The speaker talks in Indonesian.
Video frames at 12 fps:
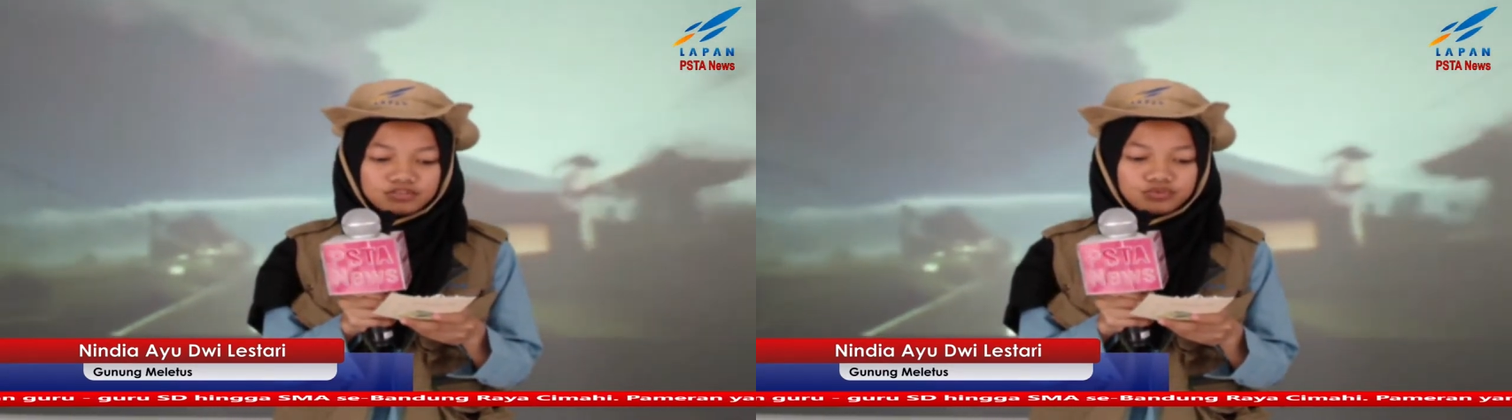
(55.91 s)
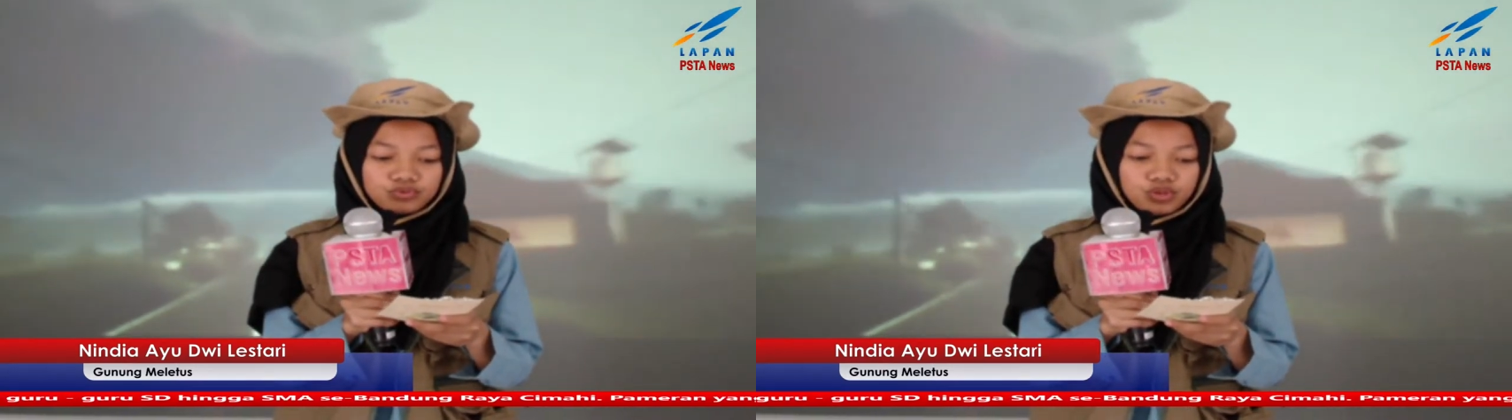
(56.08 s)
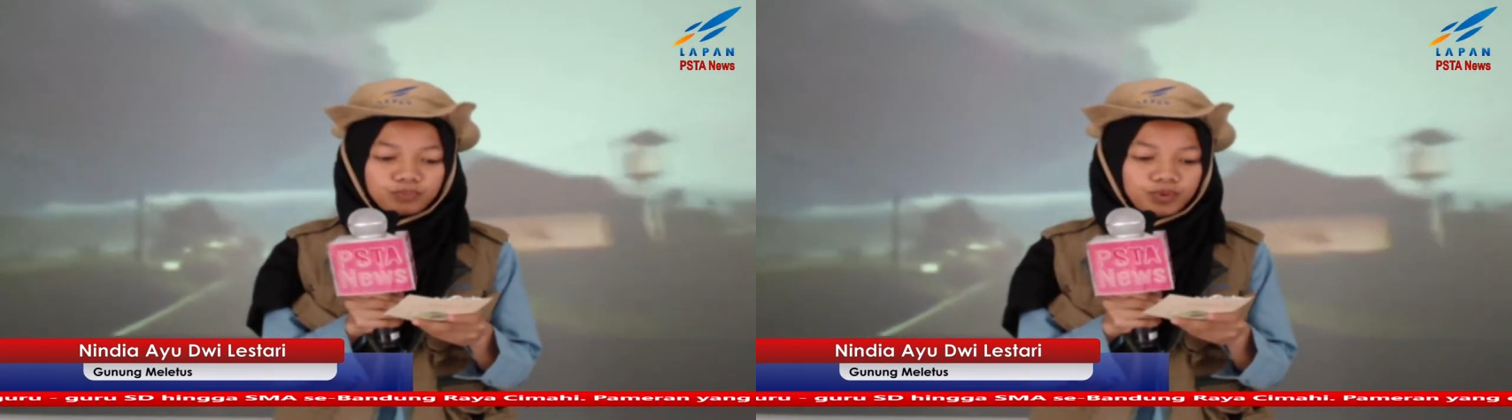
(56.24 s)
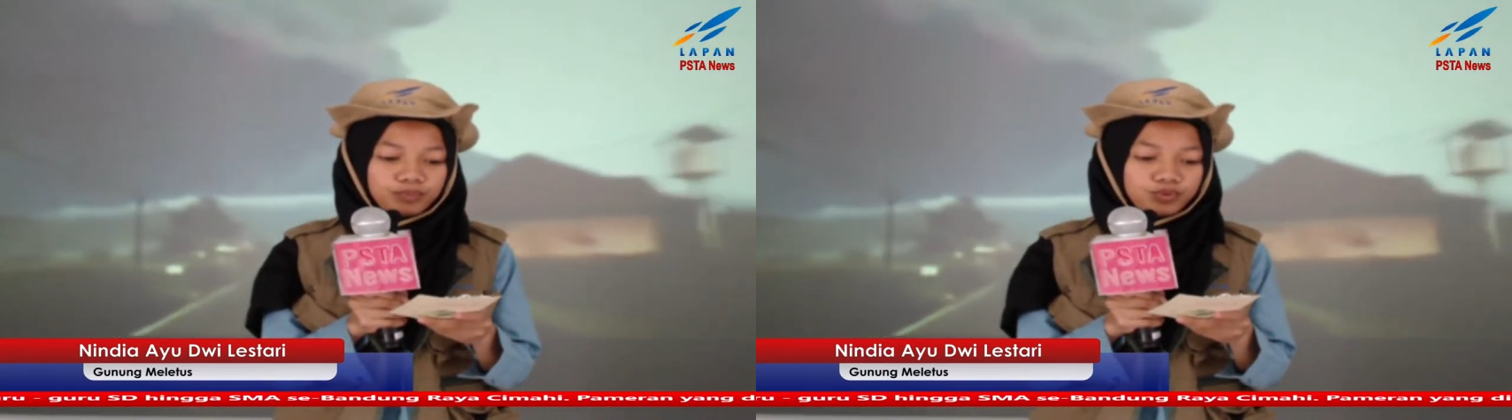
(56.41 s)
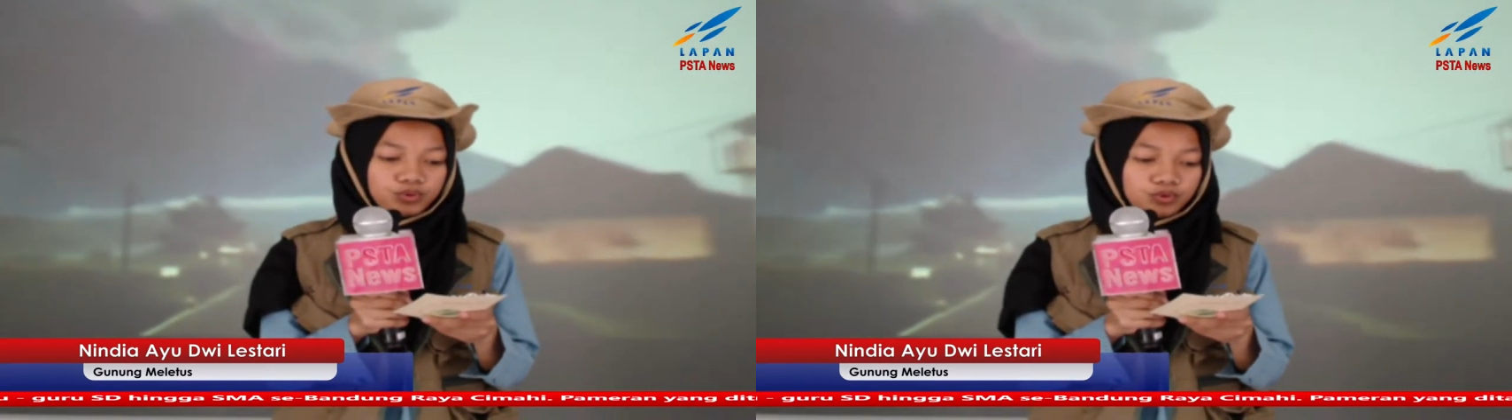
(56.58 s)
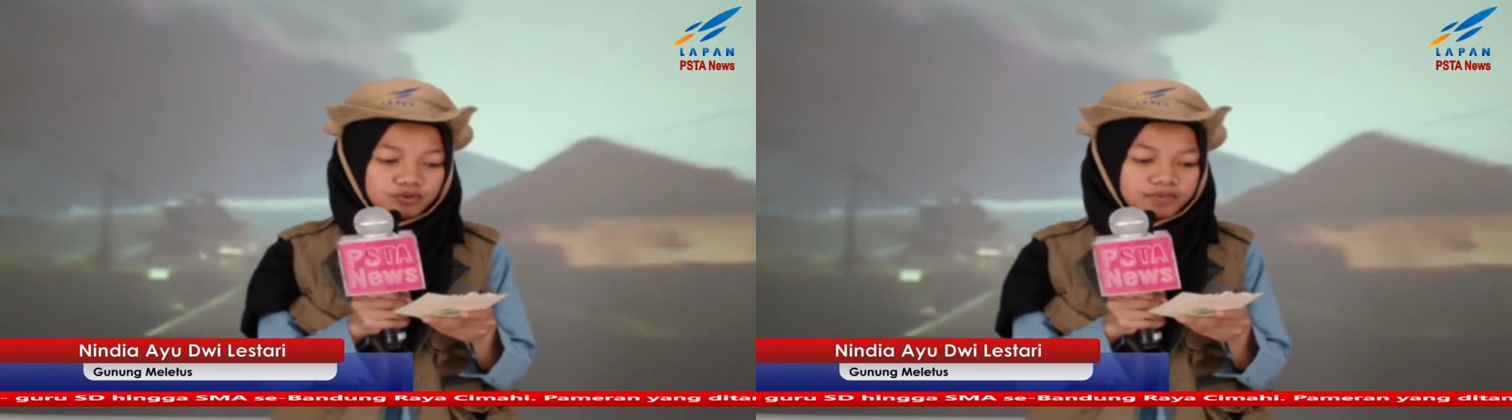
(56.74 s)
Sutopo
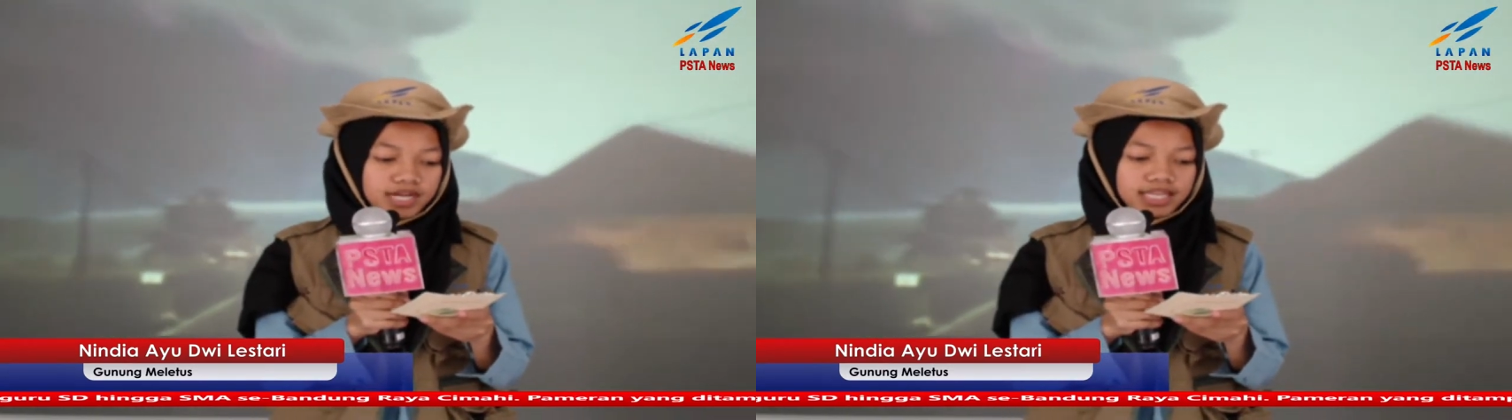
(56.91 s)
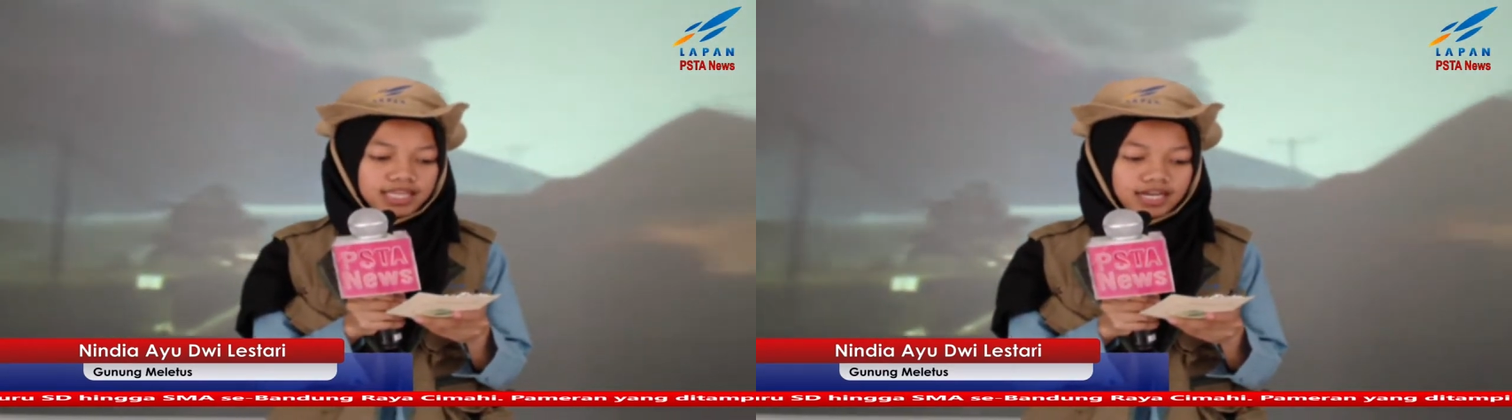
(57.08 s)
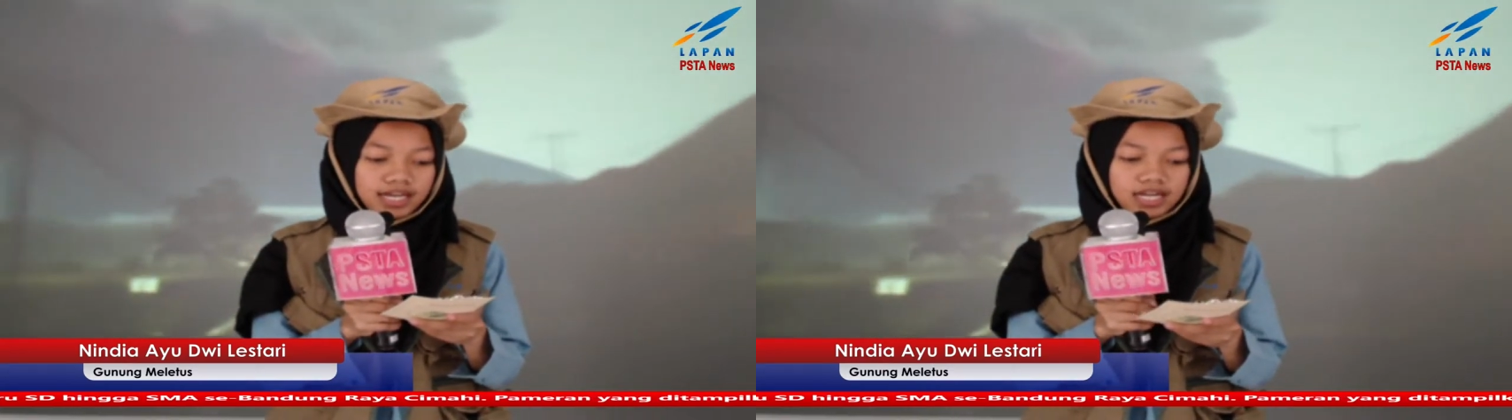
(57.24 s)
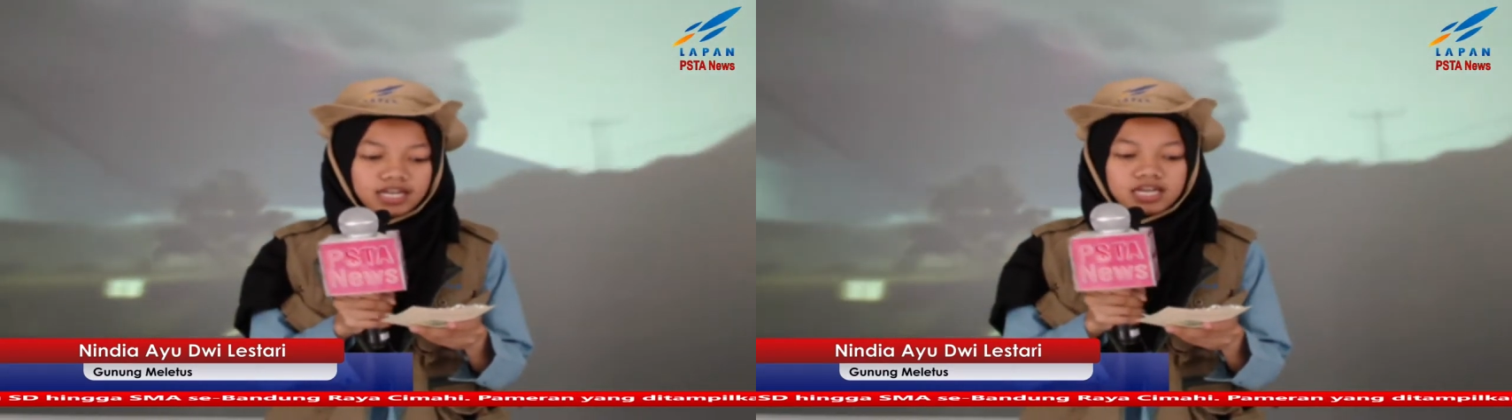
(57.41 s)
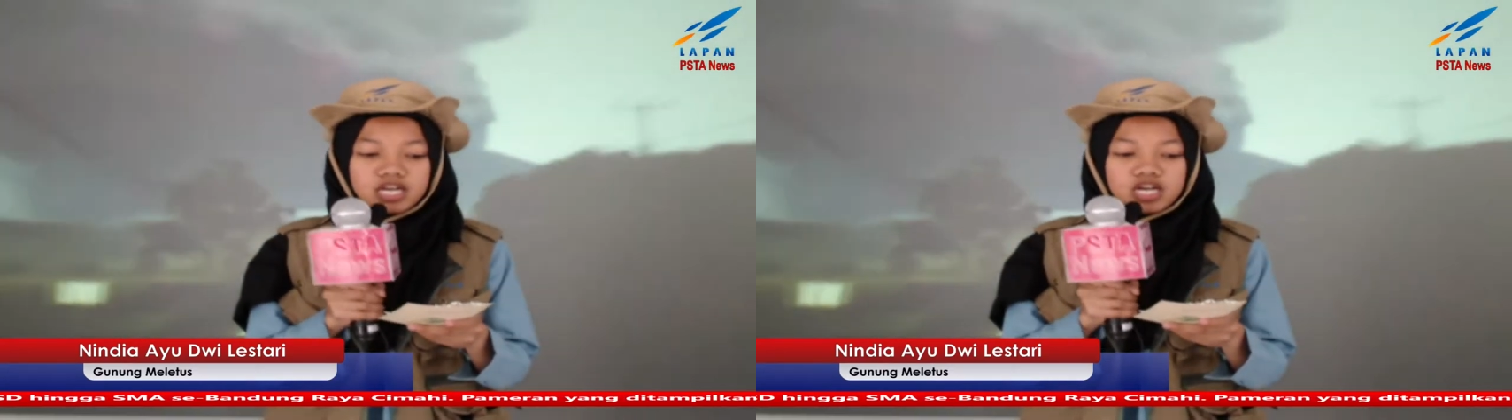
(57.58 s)
Purwo mengatakan